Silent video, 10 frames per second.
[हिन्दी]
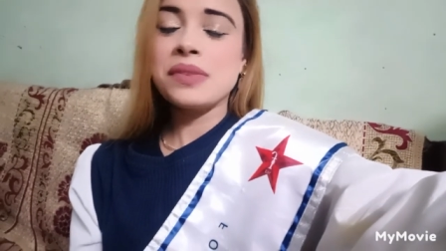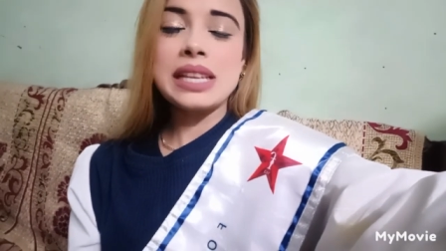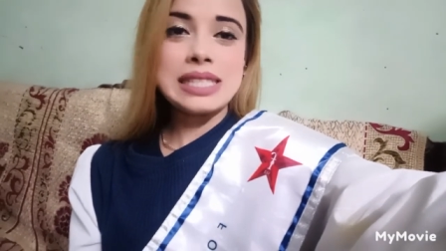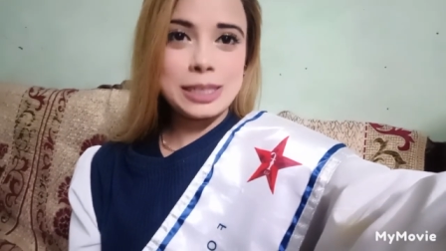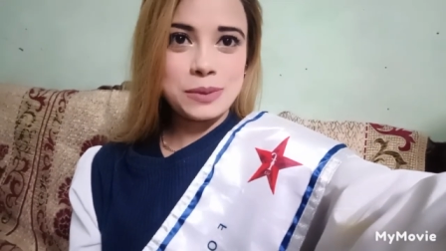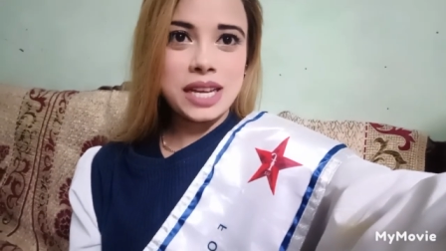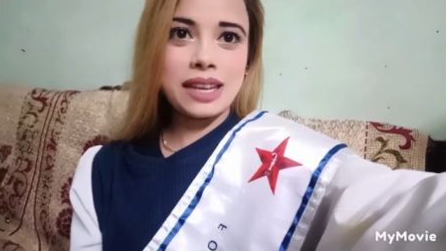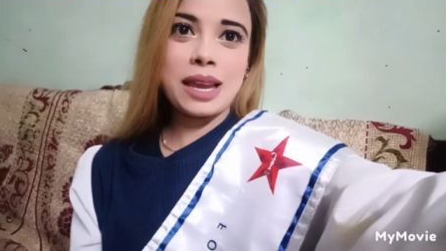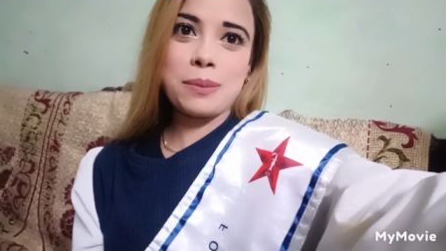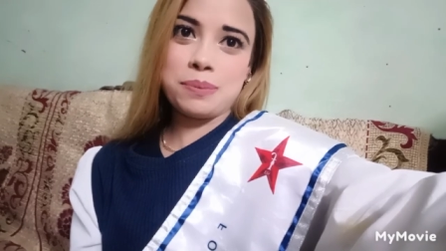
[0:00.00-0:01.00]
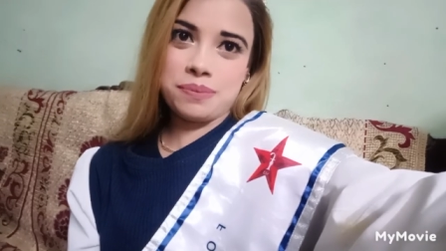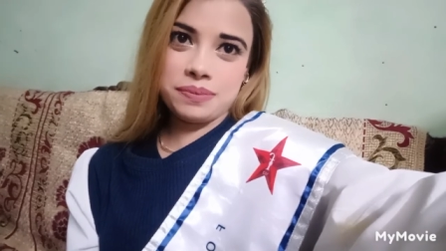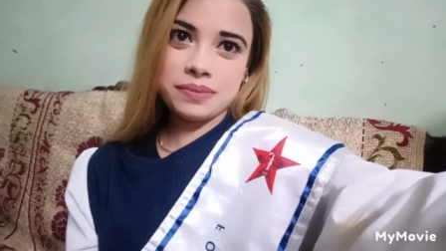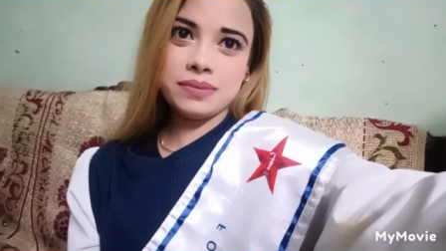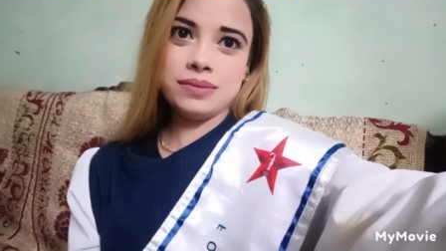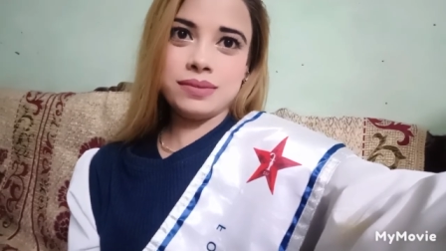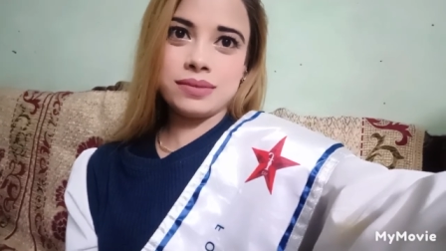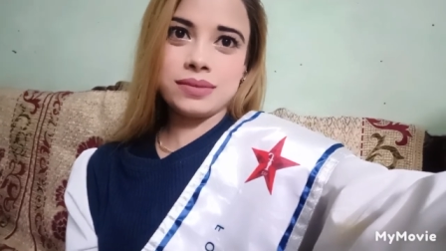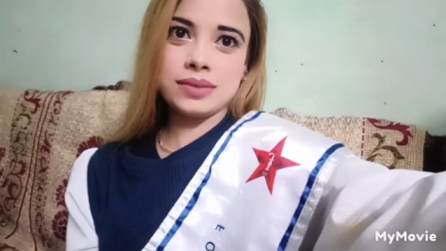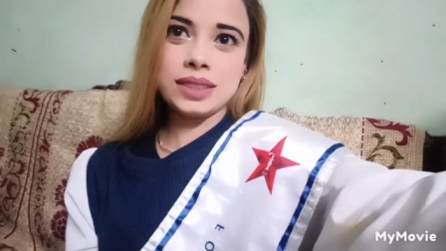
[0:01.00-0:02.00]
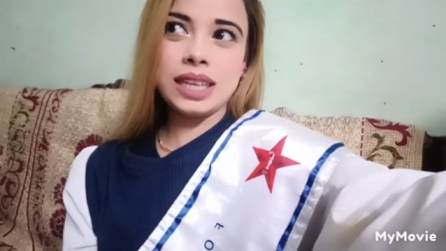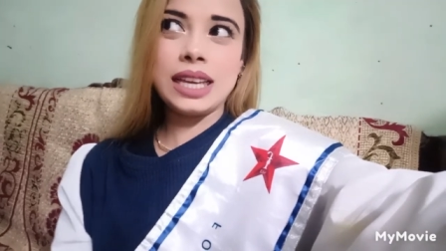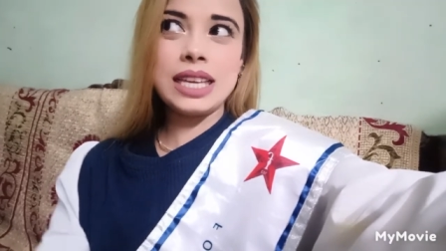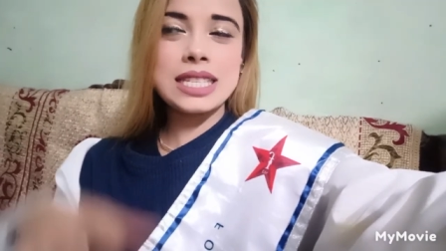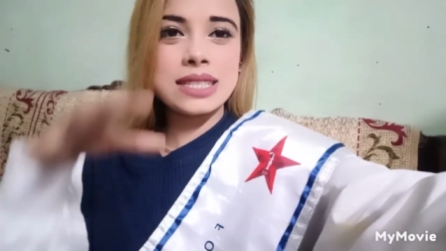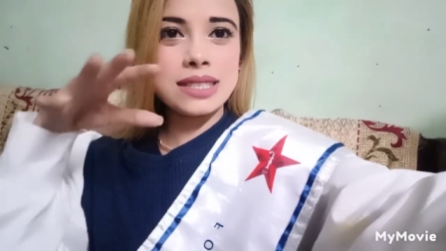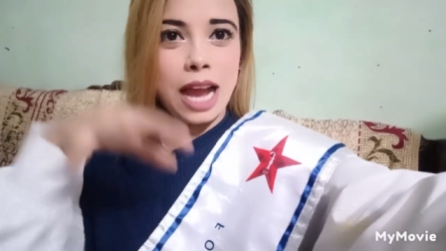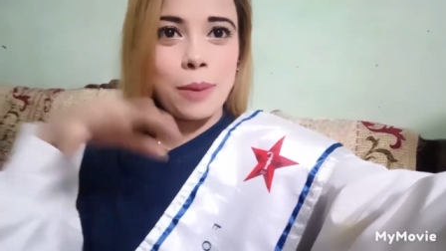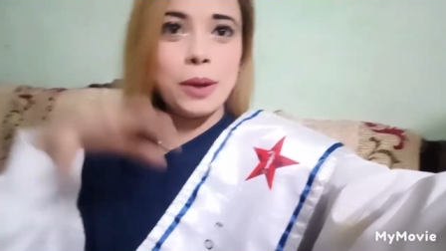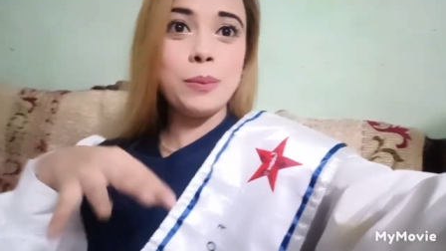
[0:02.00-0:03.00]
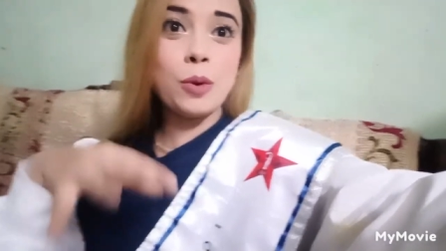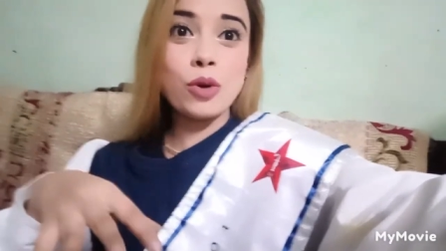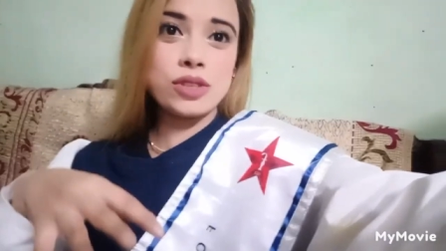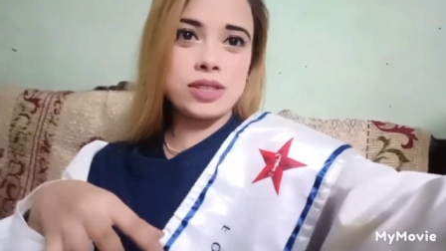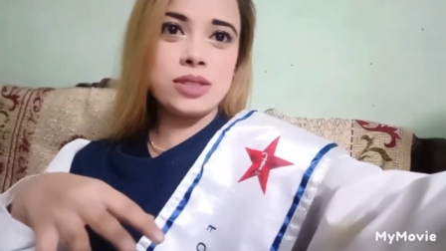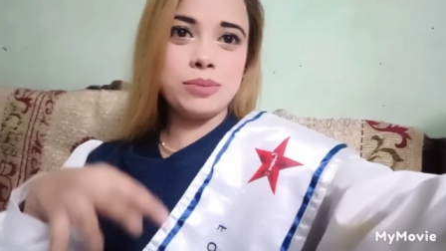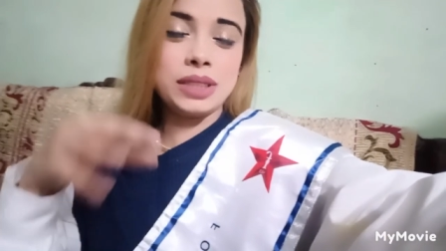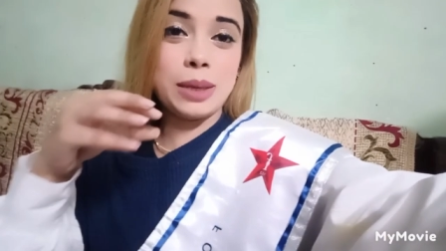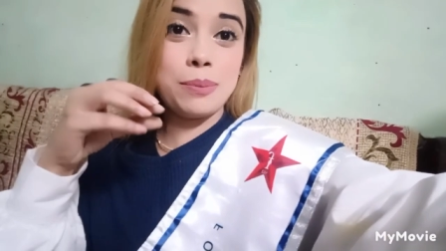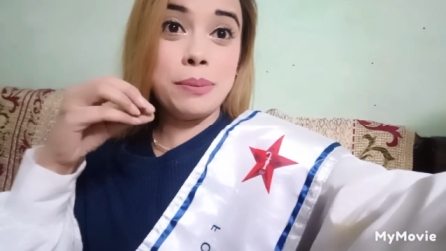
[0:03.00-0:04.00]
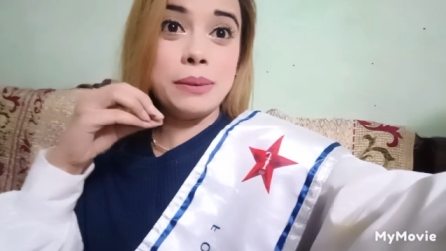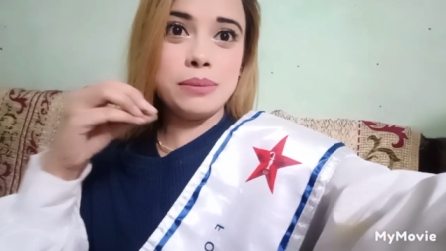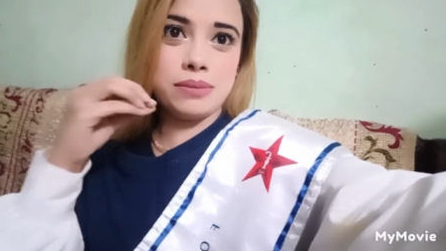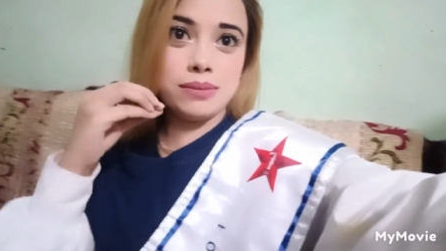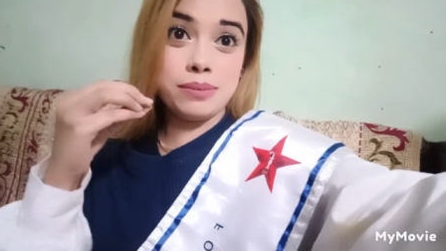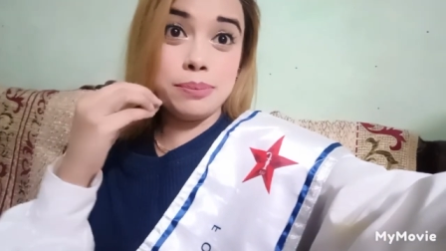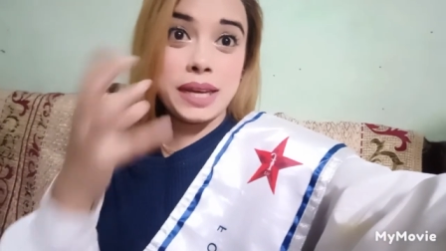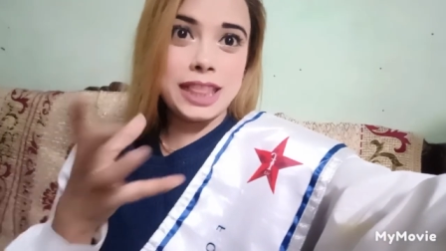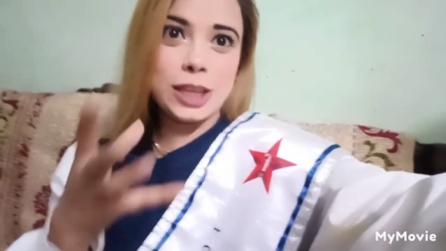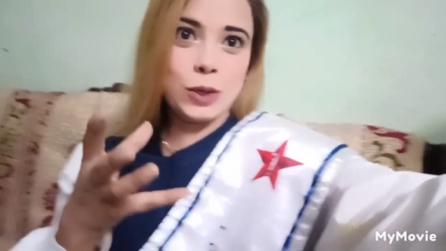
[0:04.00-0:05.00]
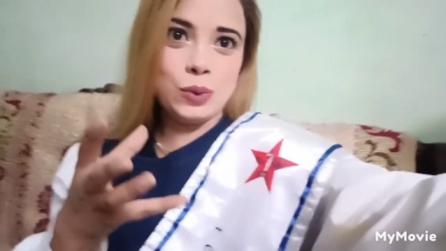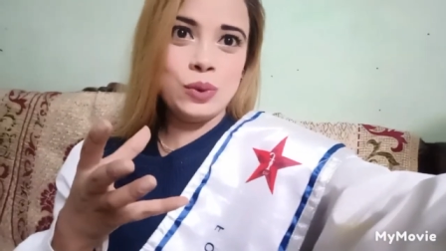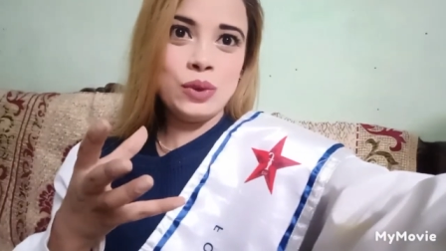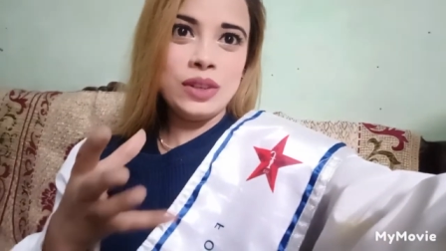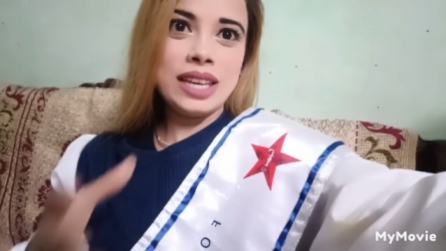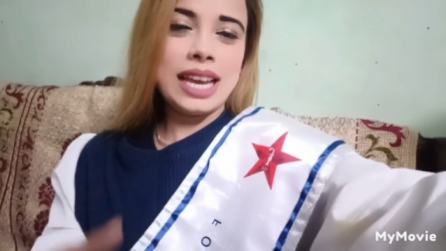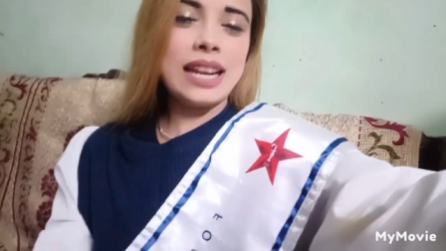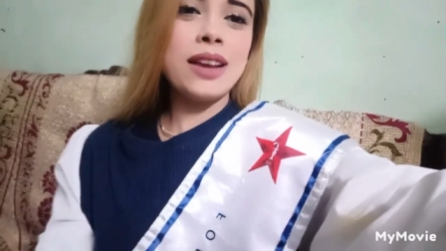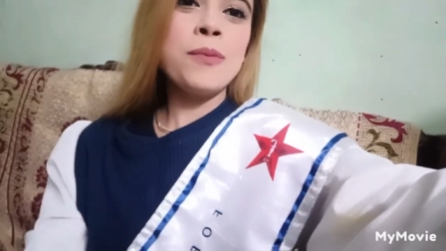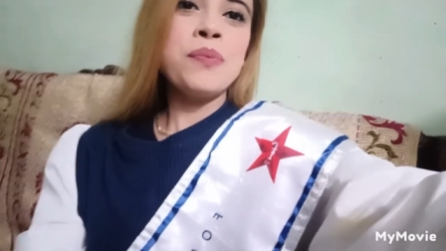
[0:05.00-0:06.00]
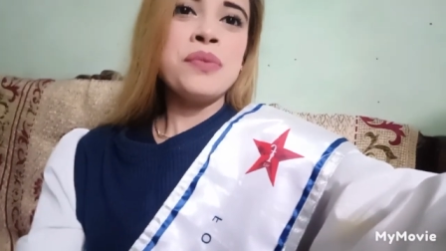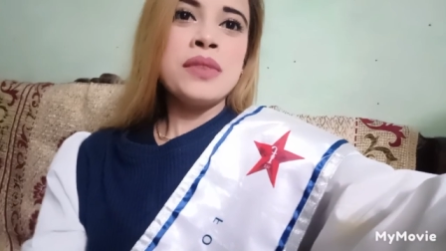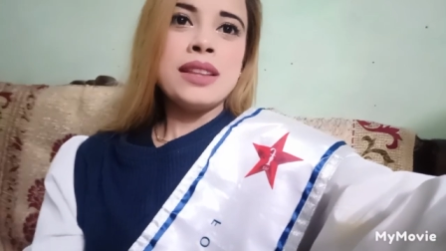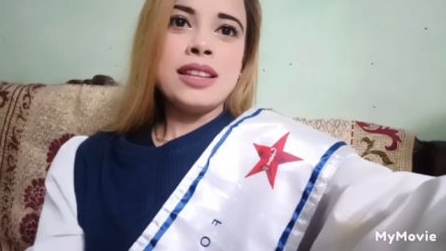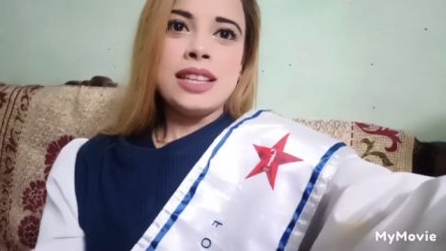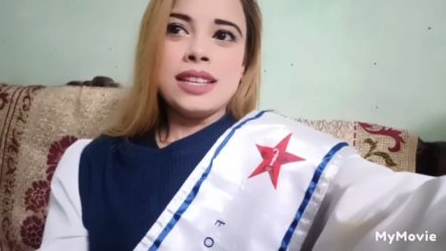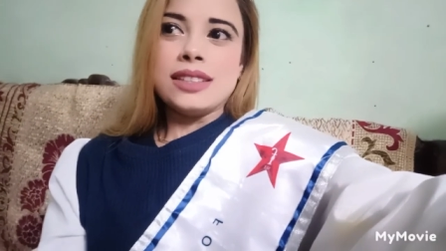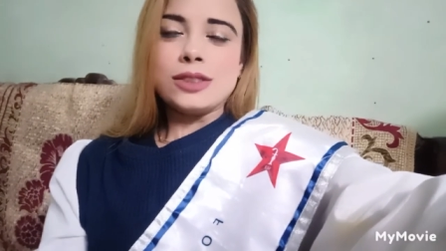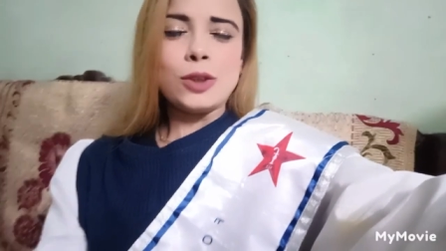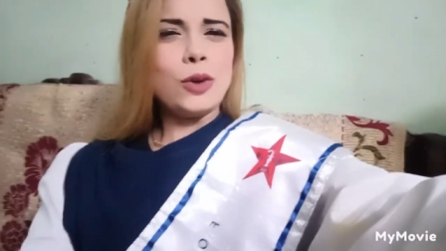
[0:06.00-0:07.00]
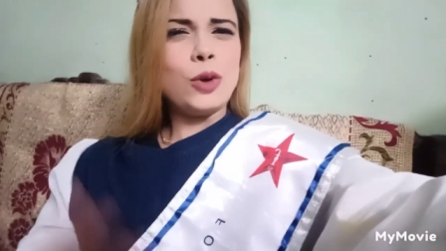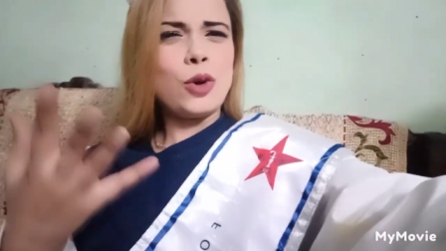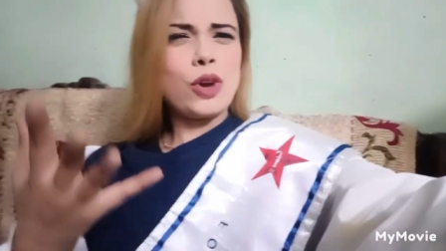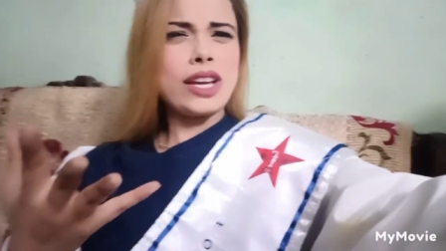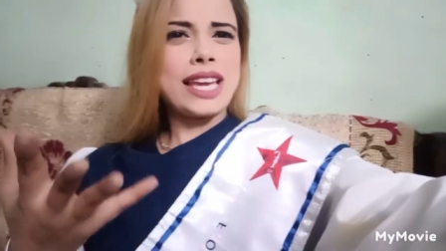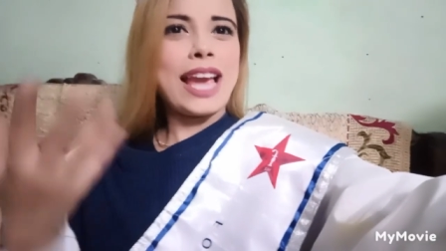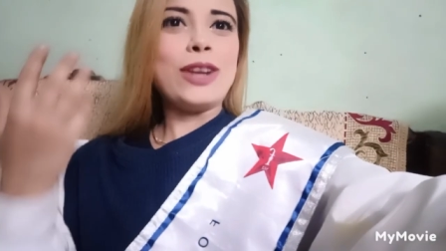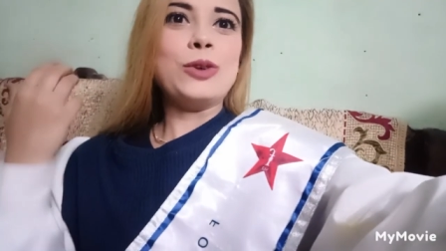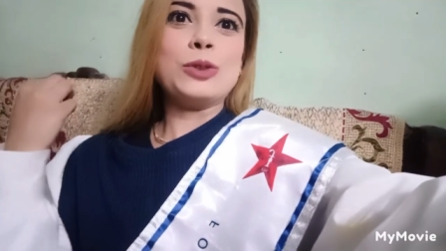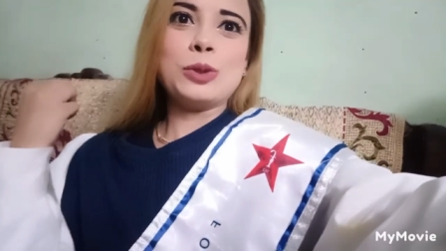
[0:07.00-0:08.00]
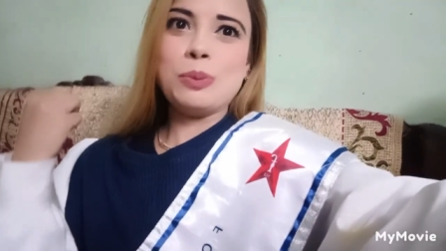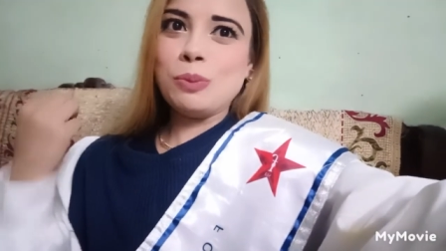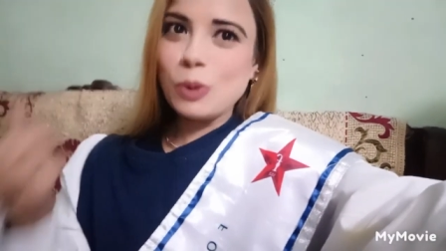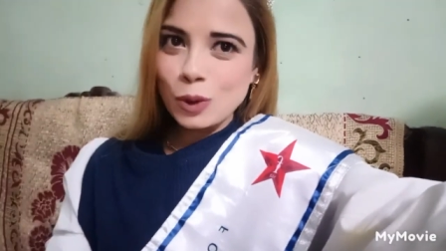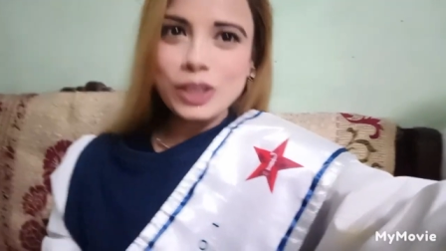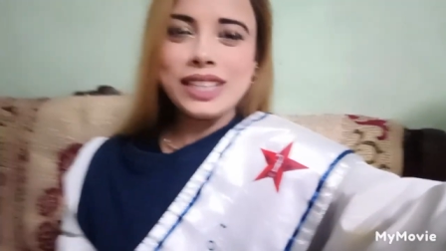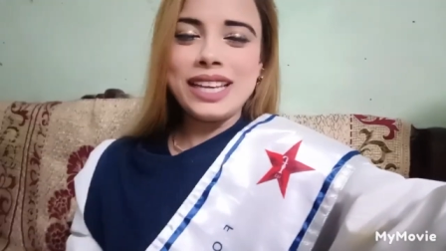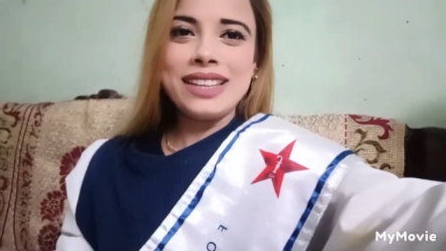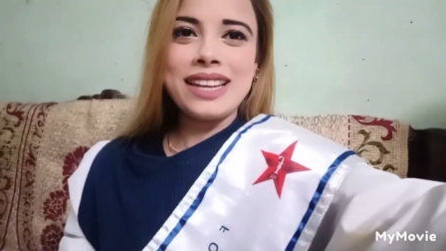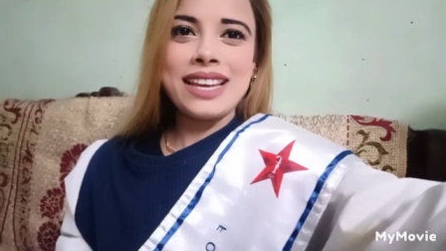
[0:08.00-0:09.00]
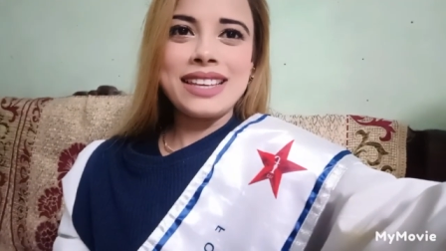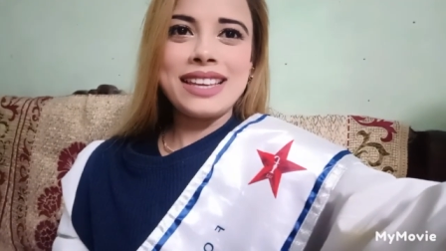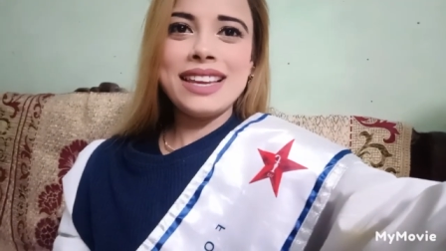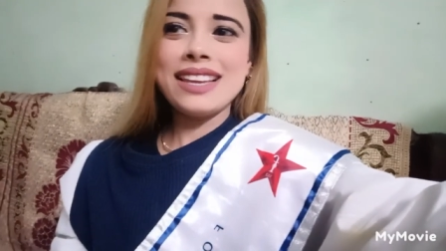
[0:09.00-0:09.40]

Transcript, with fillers: जब जाके आप इस काबिल पहुँच मतलब बनते हो है ना तो लोगों का क्या है लोग तो बोलते ही रहेंगे